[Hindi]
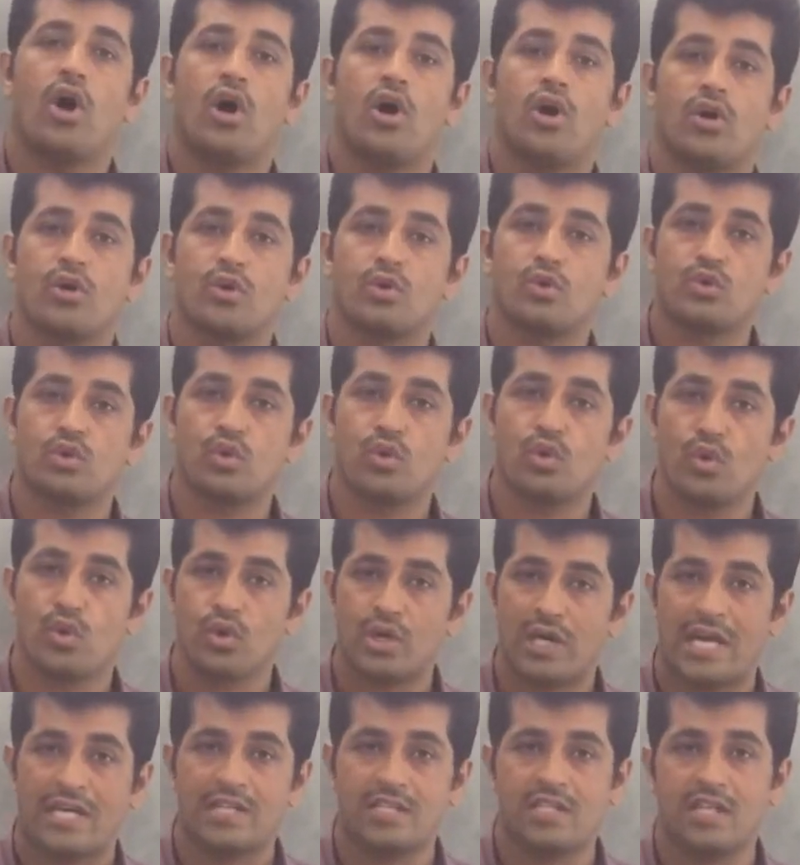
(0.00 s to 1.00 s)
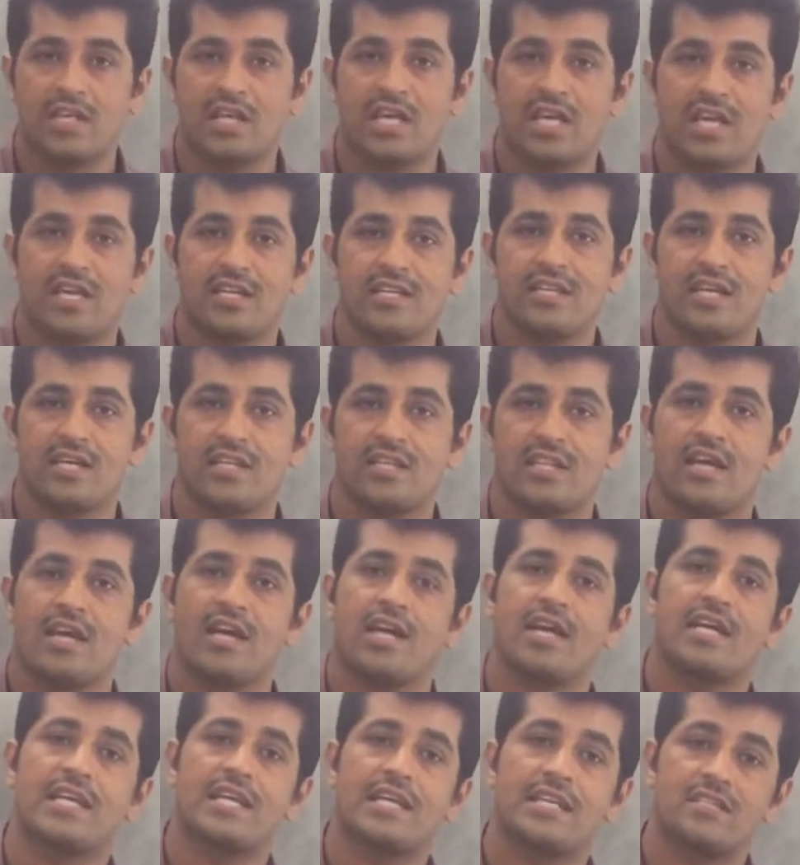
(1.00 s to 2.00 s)
और उसको कैसे किया जाता
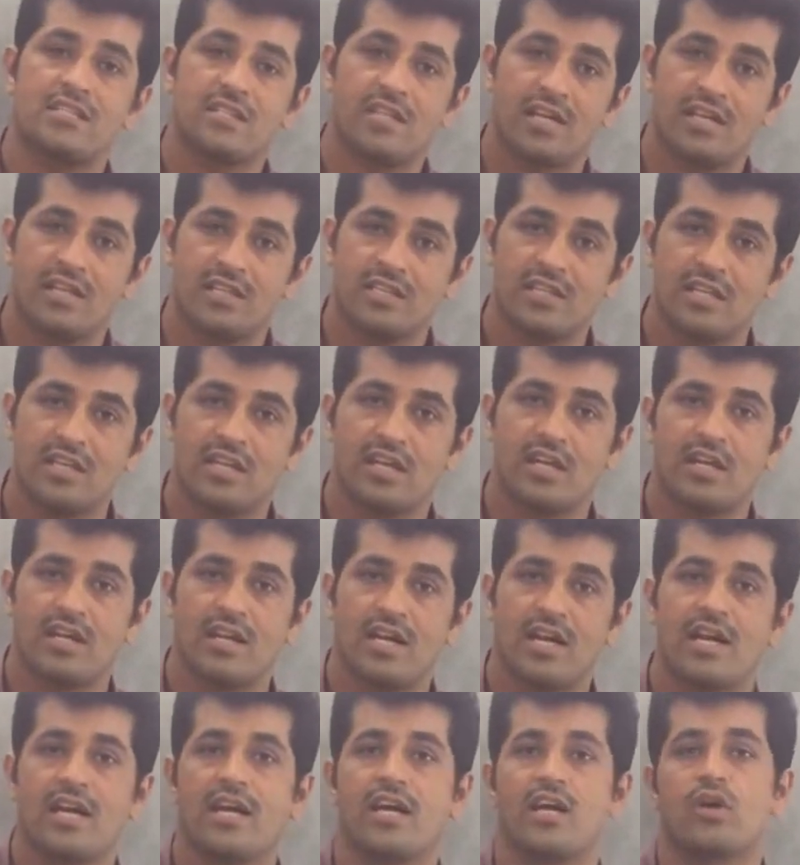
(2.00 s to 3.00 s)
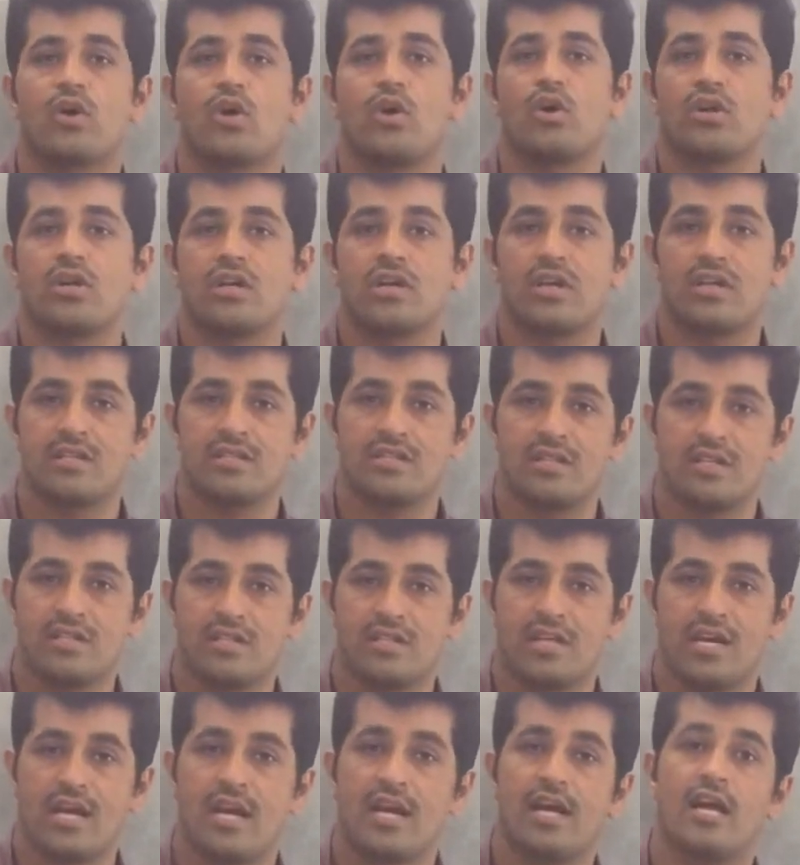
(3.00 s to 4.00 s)
है किस तरह से करना है कौन कर
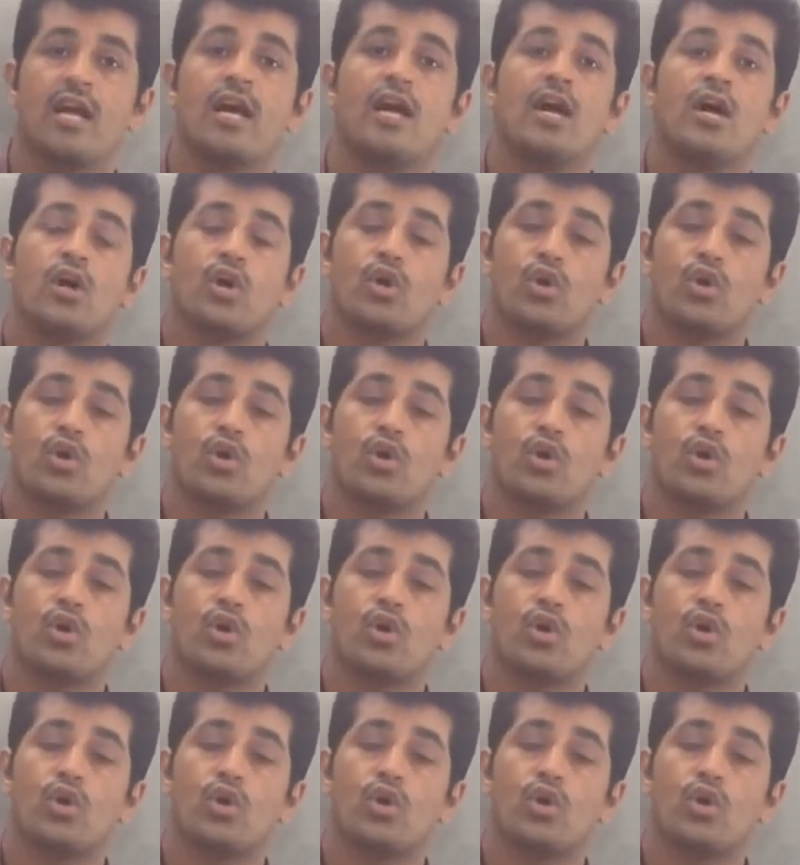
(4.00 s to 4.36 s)
सकता है